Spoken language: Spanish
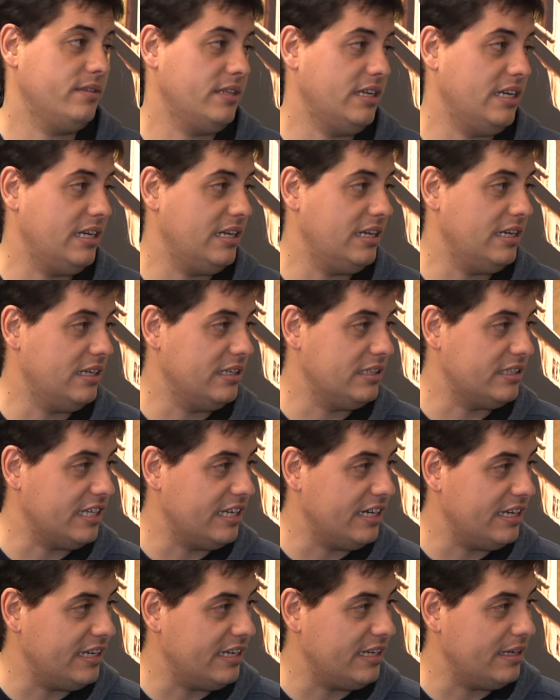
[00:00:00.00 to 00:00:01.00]
Él
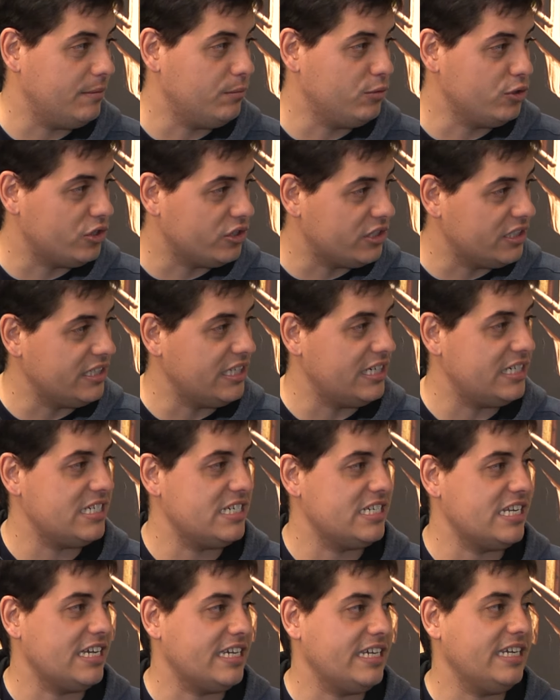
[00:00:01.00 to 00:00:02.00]
tiene muchos
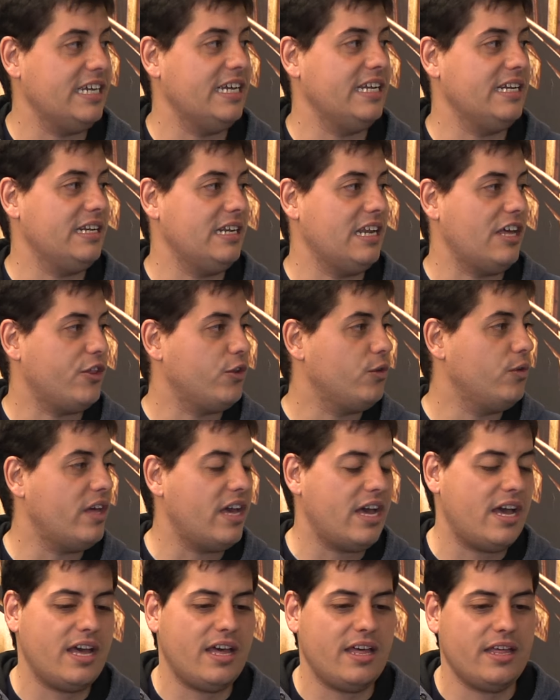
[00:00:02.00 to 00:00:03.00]
intereses aquí en la
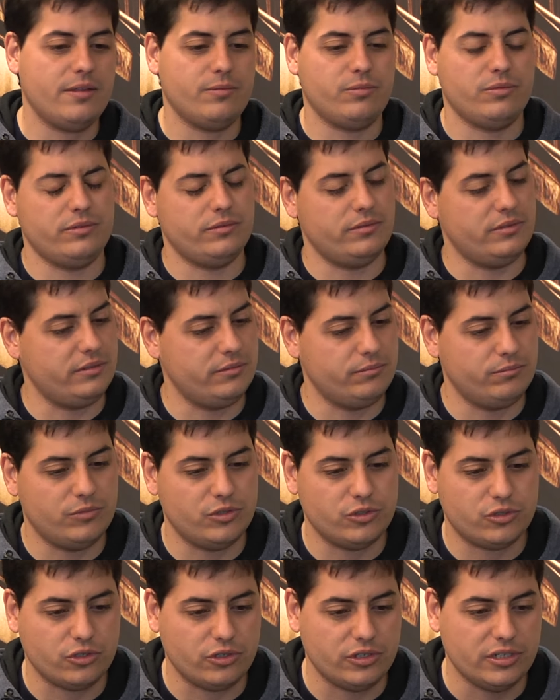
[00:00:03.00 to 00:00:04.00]
ciudad, un
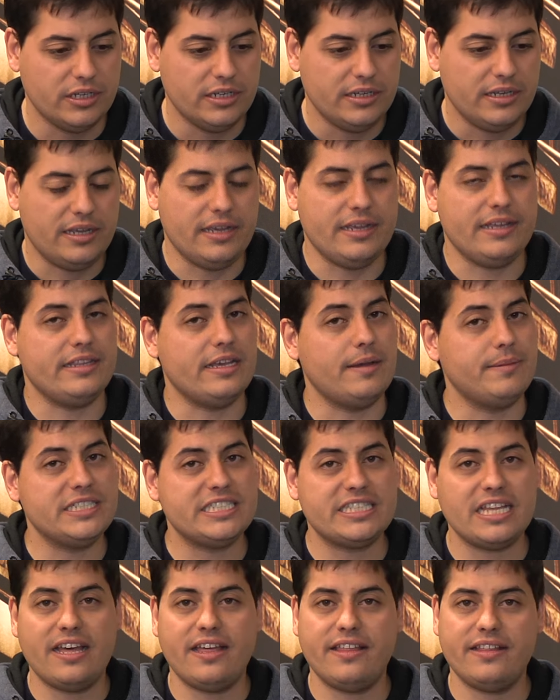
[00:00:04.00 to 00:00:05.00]
montón eh, de
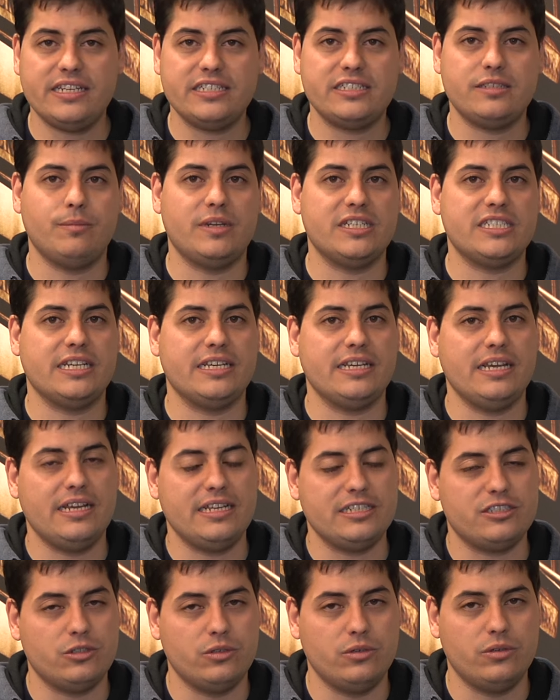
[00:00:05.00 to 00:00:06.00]
amistades, más allá ha
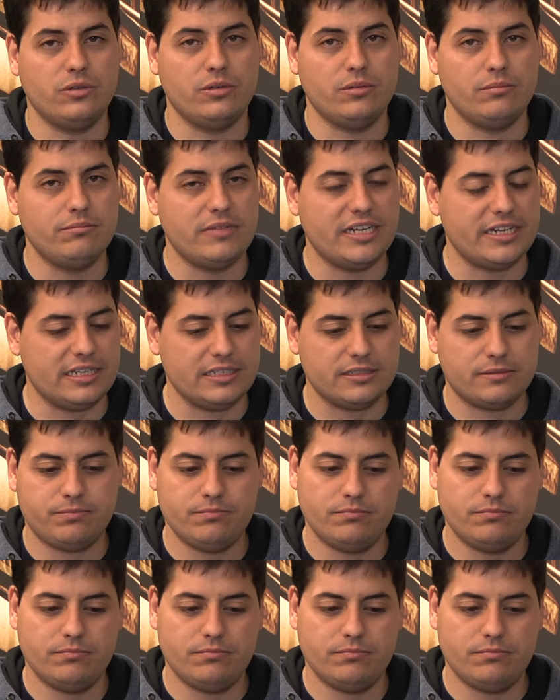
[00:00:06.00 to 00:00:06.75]
hecho varias